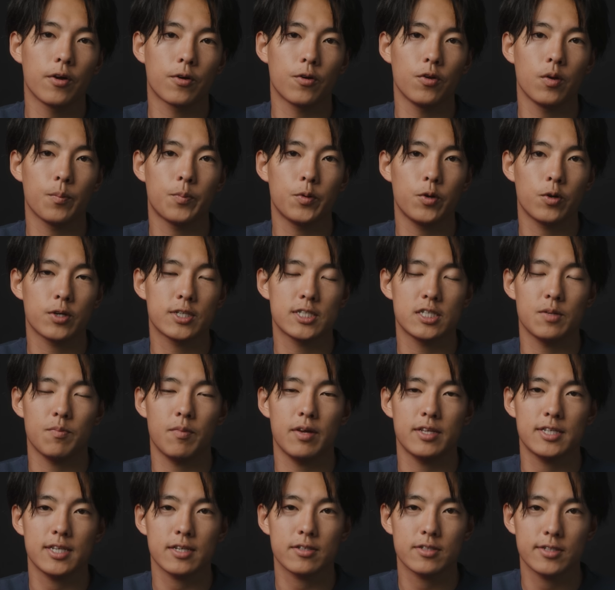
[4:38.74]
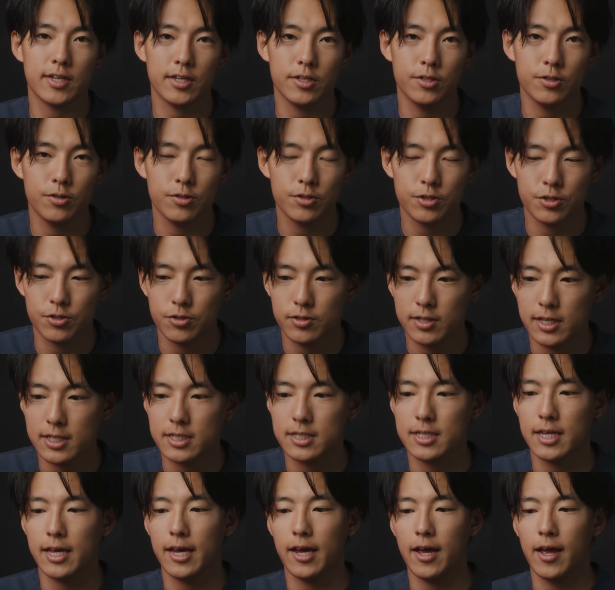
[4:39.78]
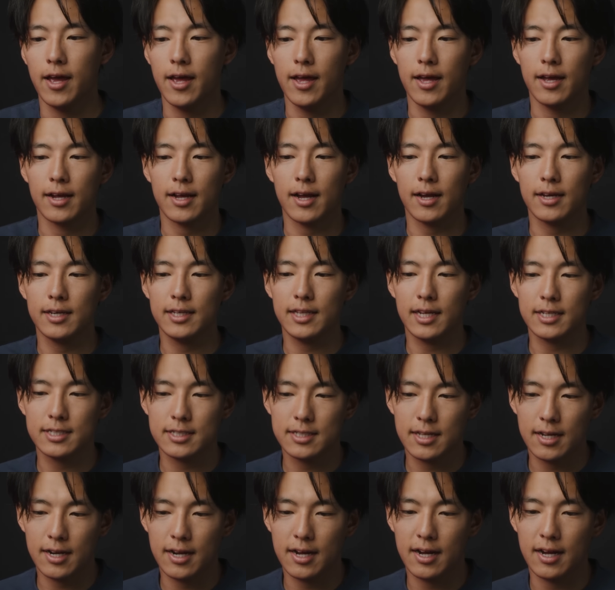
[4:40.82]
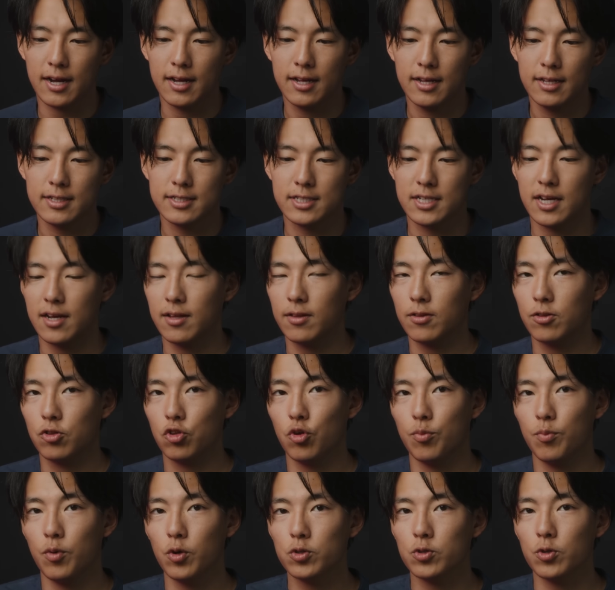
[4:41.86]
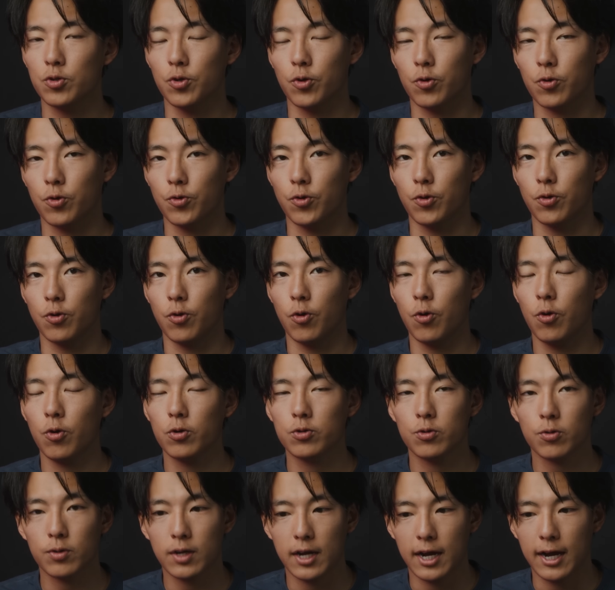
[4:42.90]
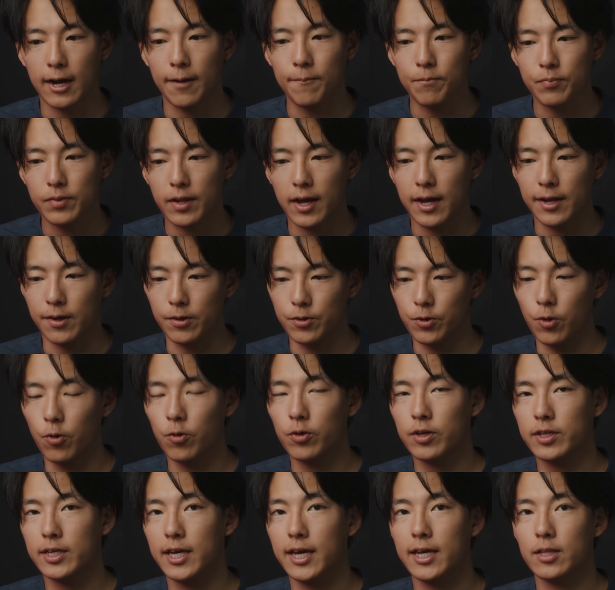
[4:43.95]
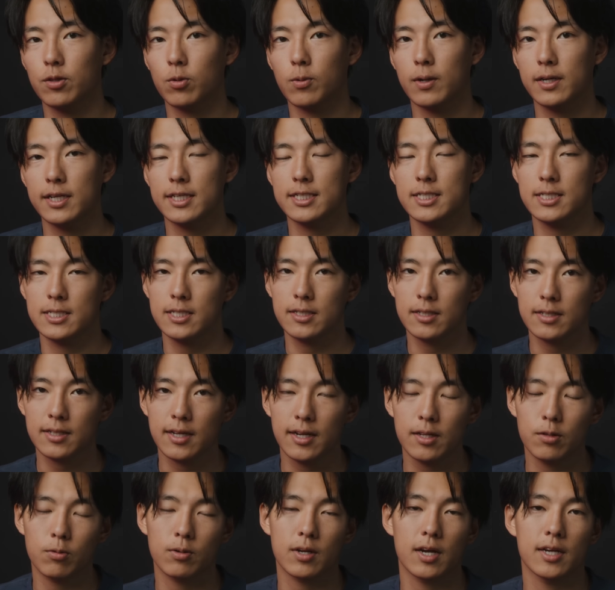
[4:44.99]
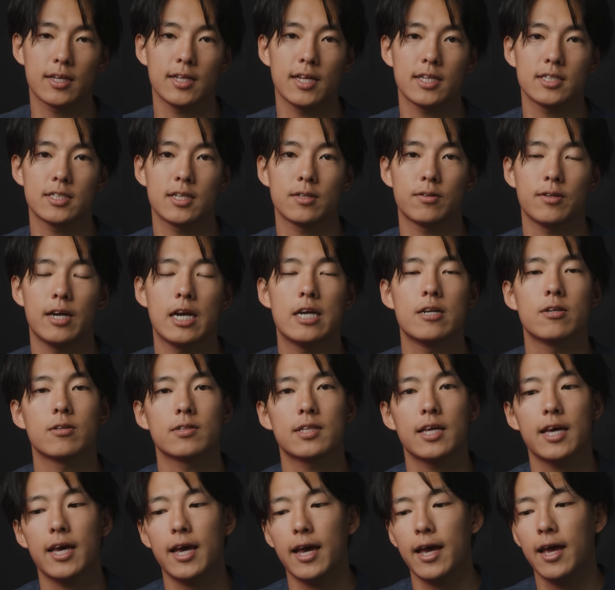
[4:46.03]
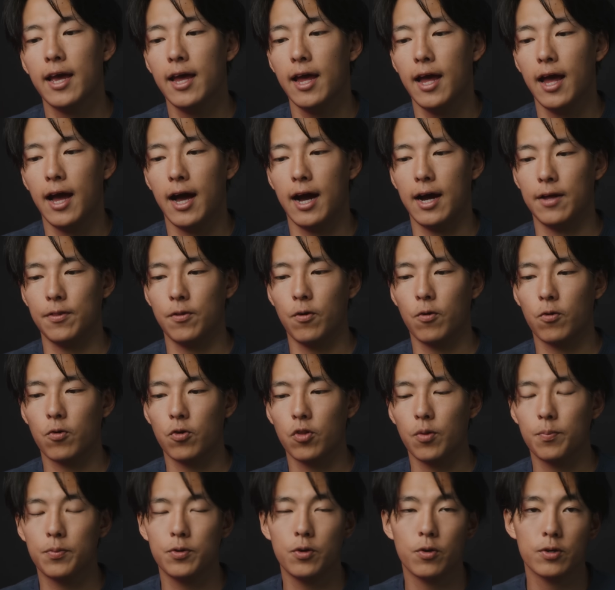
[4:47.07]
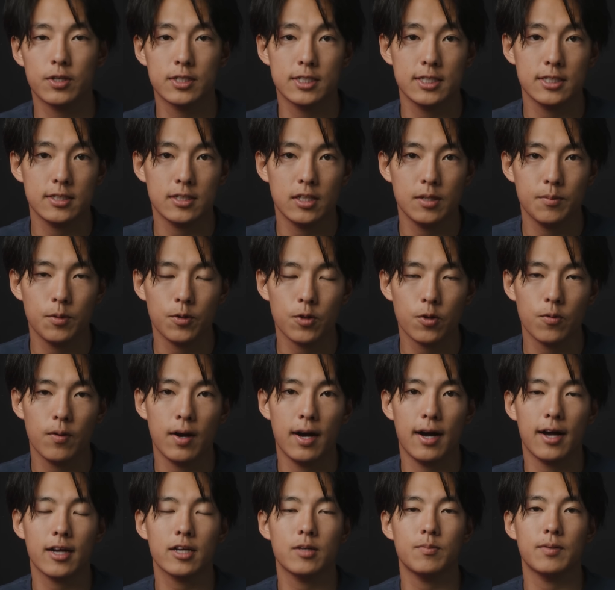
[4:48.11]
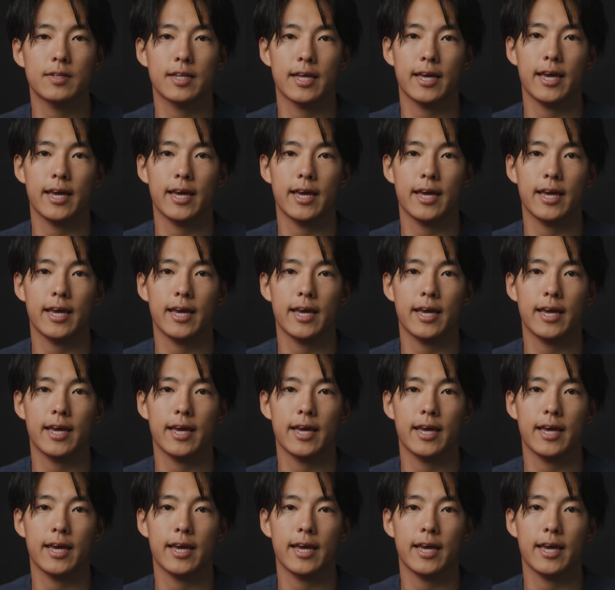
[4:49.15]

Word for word: このプロキシめちゃくちゃ優秀でして、書き出したらちゃんと元のこのローとか、あの 4K とかでしっかりと書き出してくれるので、あの、このプロキシっていうものはあくまで